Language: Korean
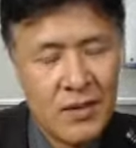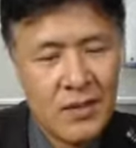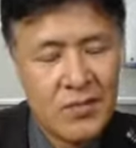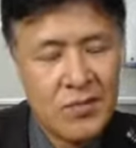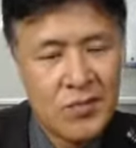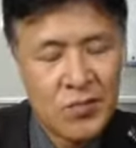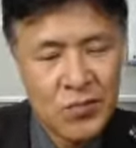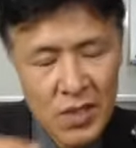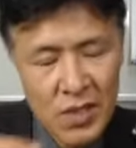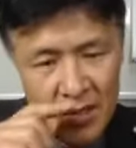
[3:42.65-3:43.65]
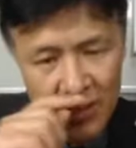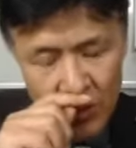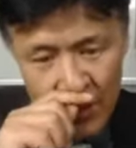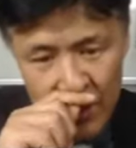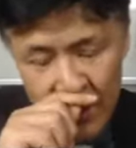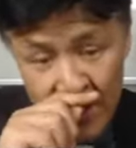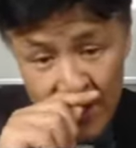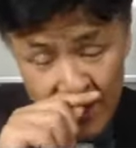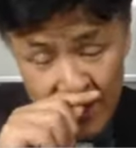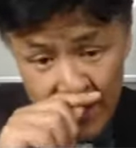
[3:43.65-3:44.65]
기술 수준을 갖다 보게 되면 이
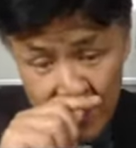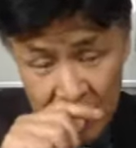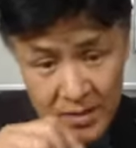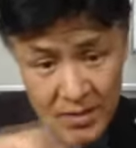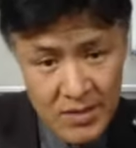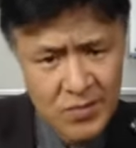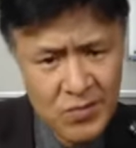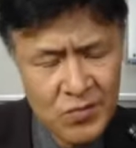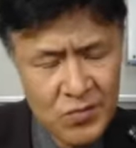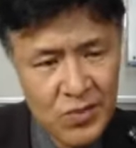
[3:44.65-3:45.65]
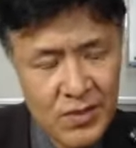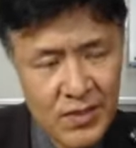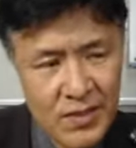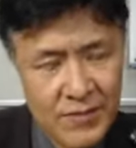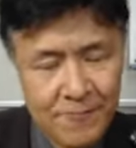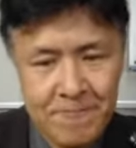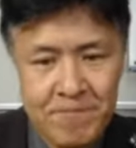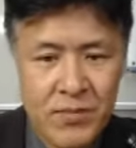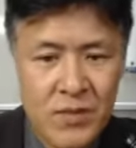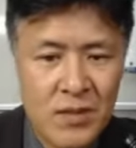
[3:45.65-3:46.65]
회사의 기술 수준을
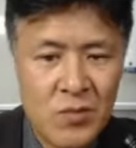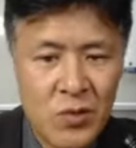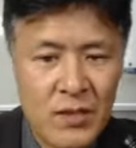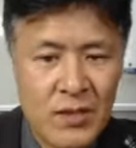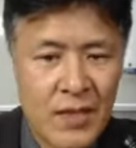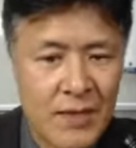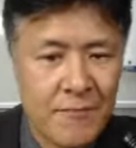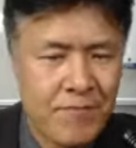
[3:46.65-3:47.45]
보는데